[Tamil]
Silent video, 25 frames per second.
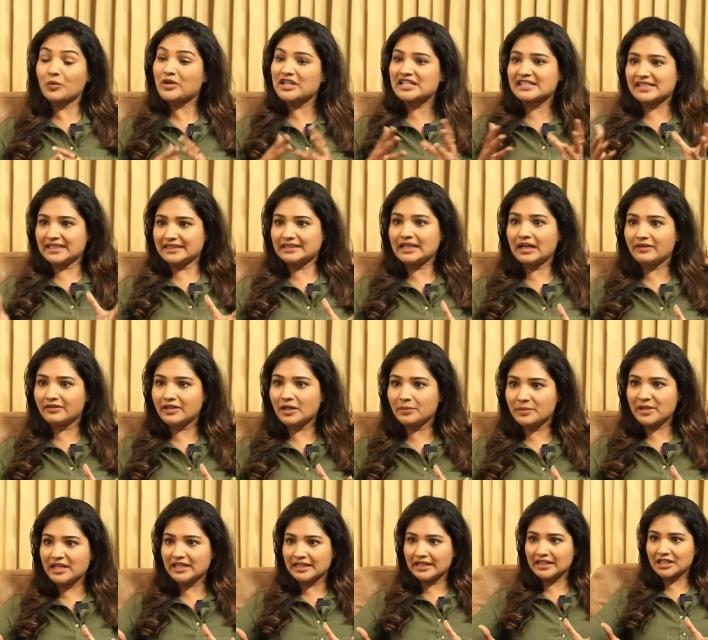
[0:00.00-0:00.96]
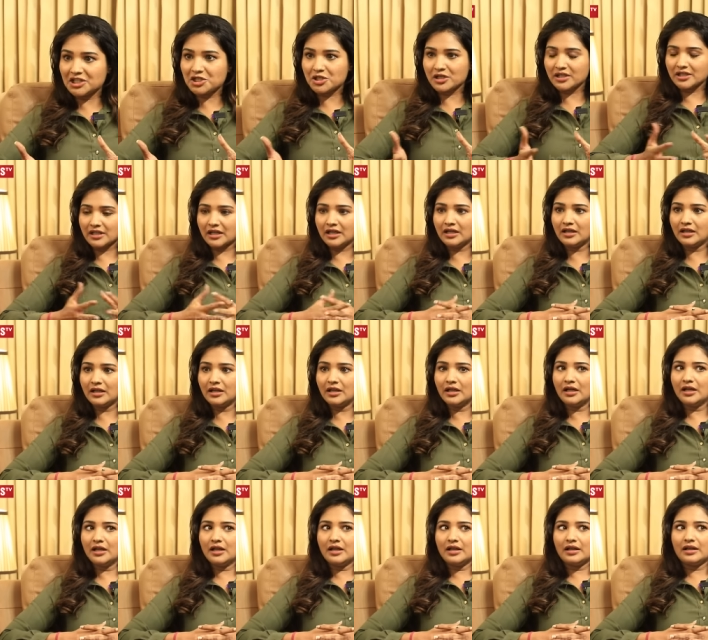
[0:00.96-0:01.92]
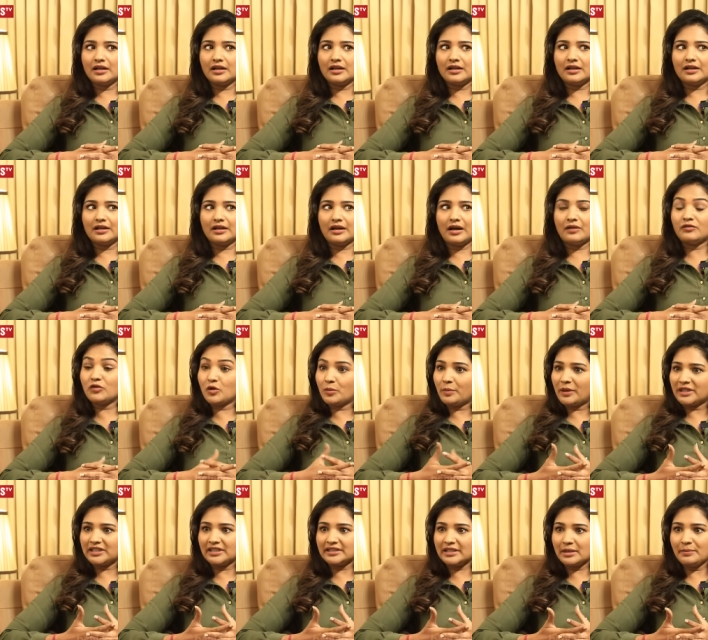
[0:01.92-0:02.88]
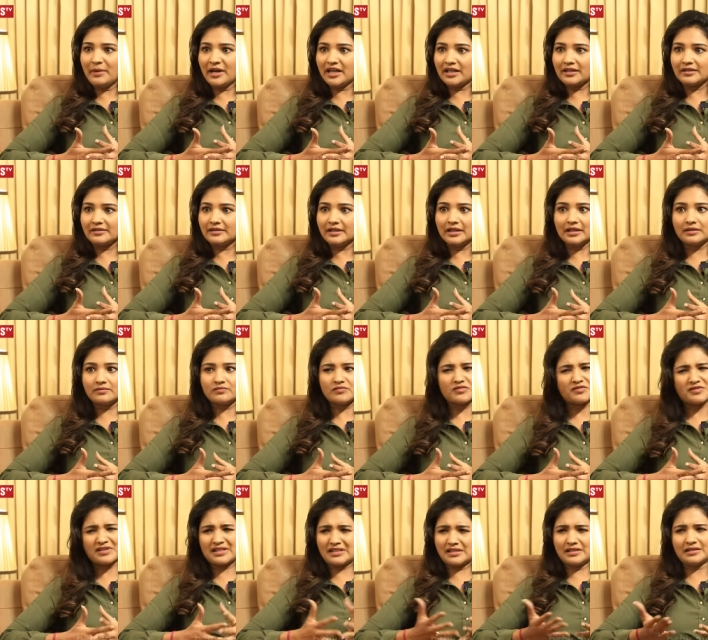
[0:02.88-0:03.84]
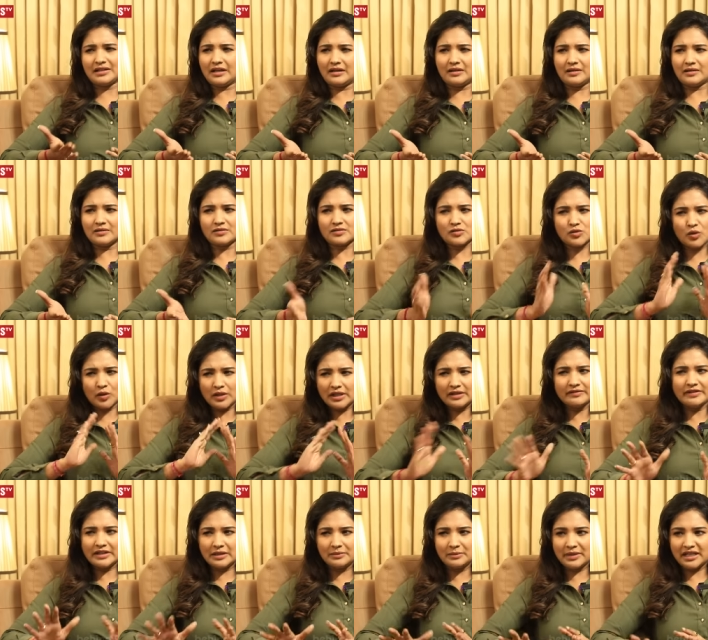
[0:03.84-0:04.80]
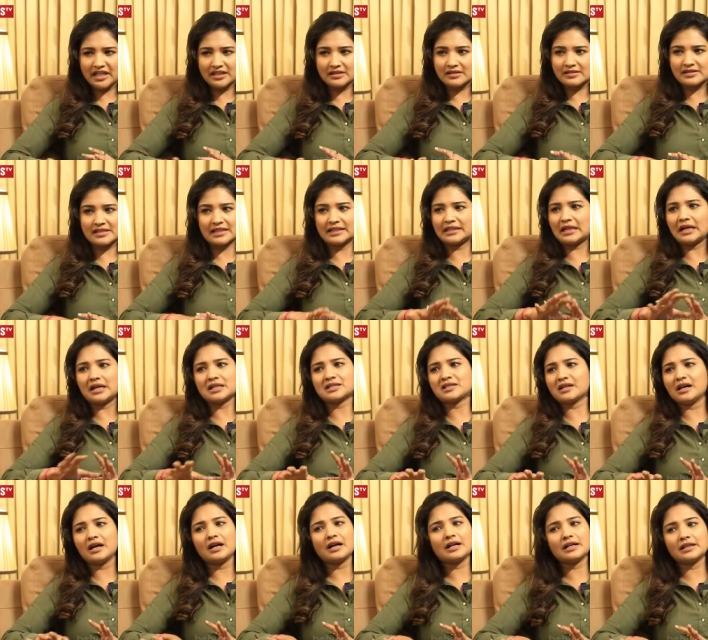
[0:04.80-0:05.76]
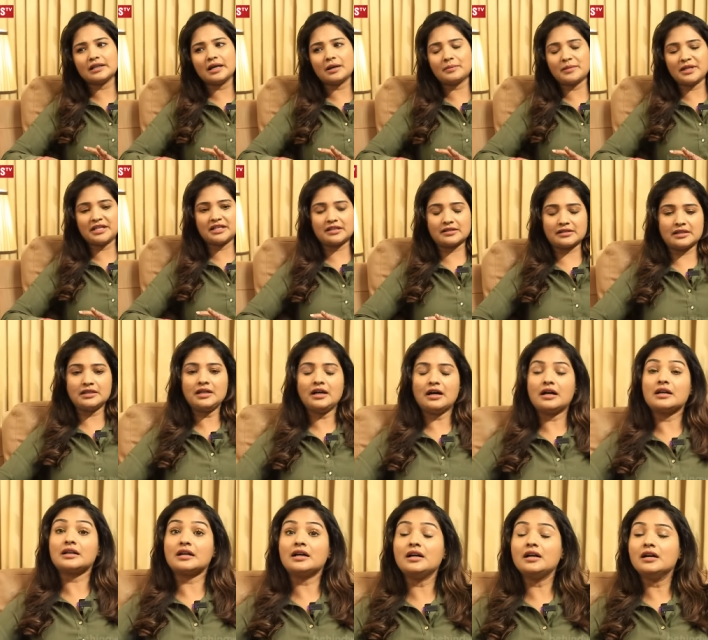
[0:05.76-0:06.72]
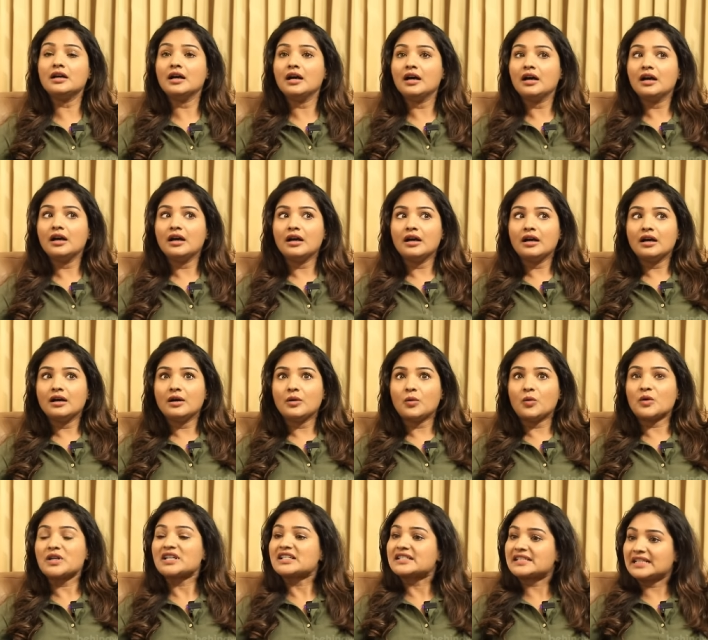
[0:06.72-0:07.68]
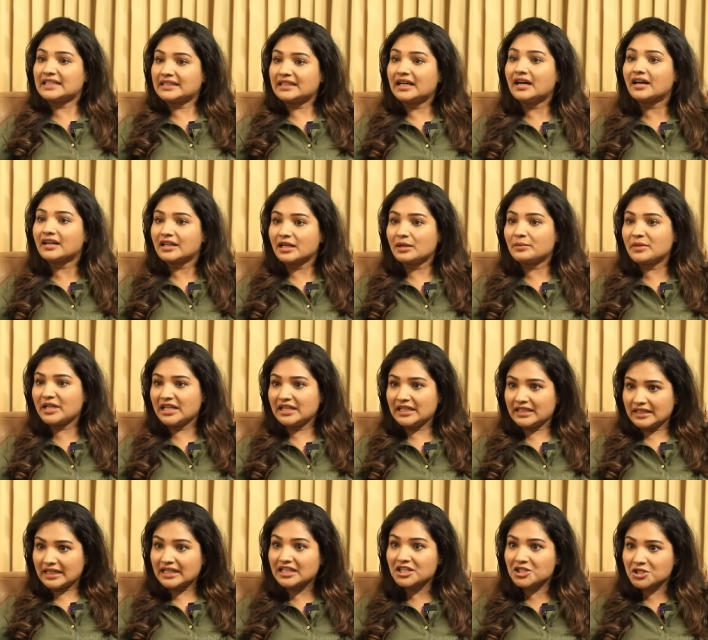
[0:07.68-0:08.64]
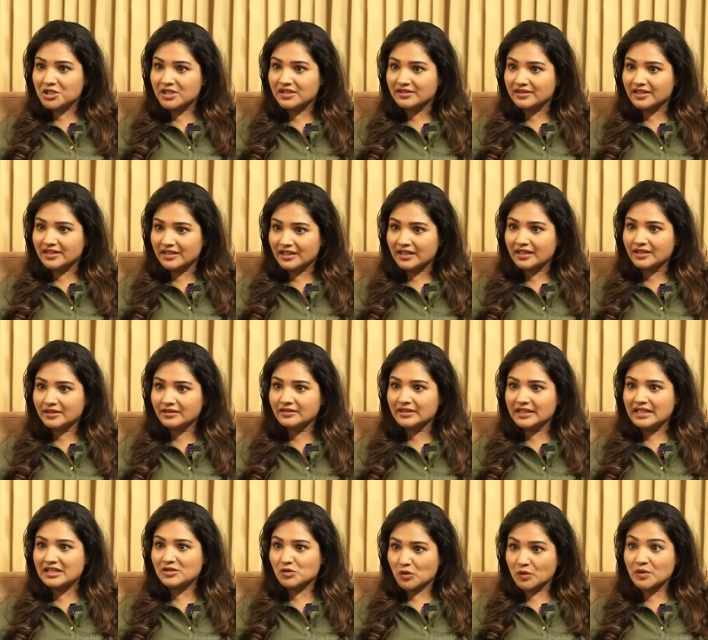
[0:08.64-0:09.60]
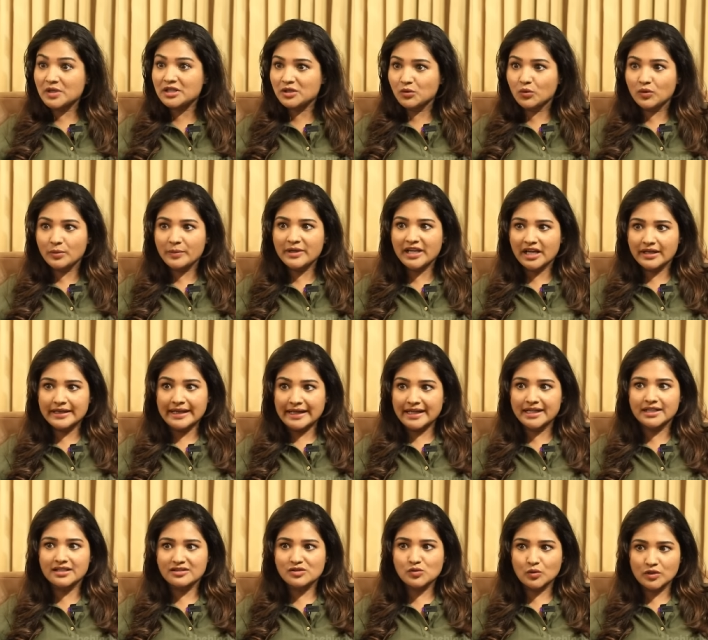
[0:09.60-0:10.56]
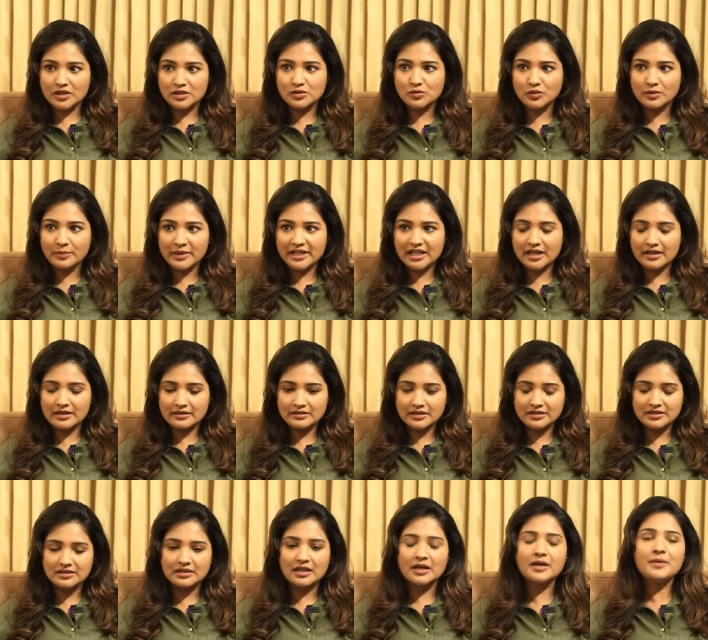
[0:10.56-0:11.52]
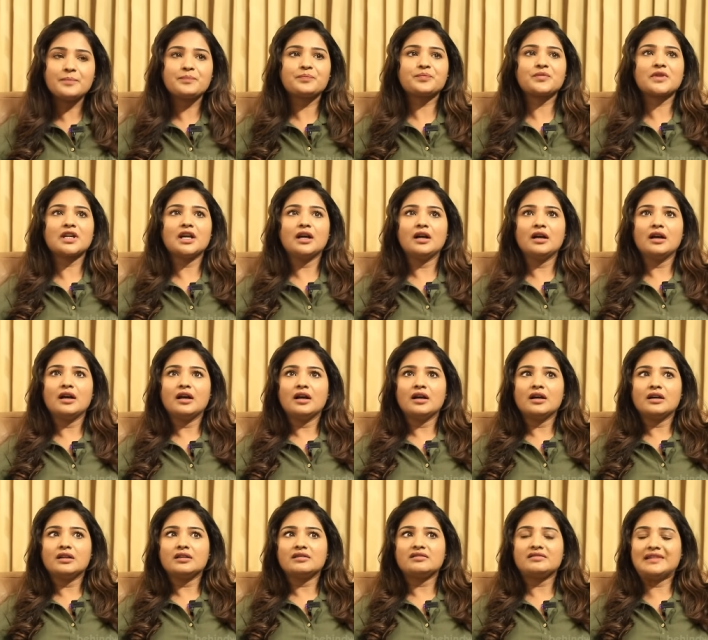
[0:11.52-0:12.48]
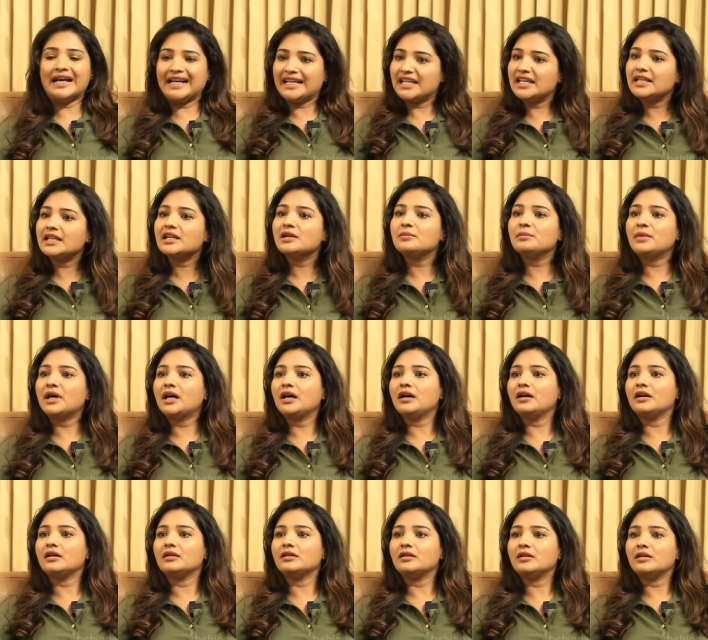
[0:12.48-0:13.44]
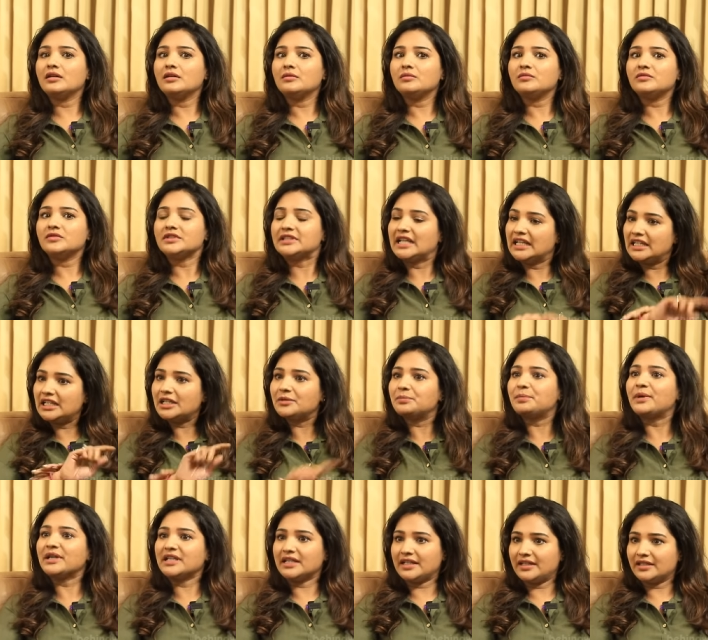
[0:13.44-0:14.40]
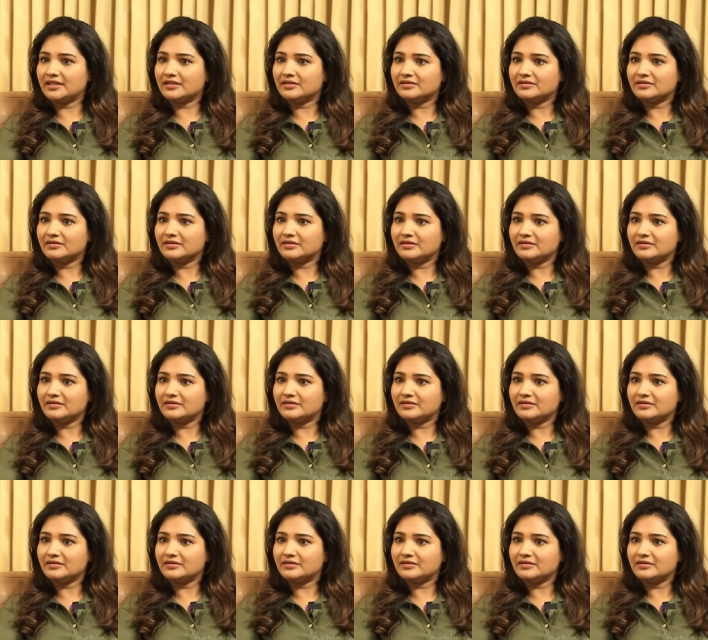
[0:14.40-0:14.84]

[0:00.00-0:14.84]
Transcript: உனக்கு செட் ஆகுது அப்படின்னு நினச்சேன்னா அவ்வளோ பதட்டமாக இருந்தால் நான் சொல்ல விரும்பலை அது செட் ஆச்சு ஆகலையா அப்படின்றது ஆனால் உனக்கு செட் ஆகலை அப்படின்னு நீ நினச்சிருந்தனா நீ சொன்னது உண்மையாக என்கிட்ட சொன்னது உண்மையாக இருந்ததுன்னா தைரியமாக டெலிட் பண்ணிவிடு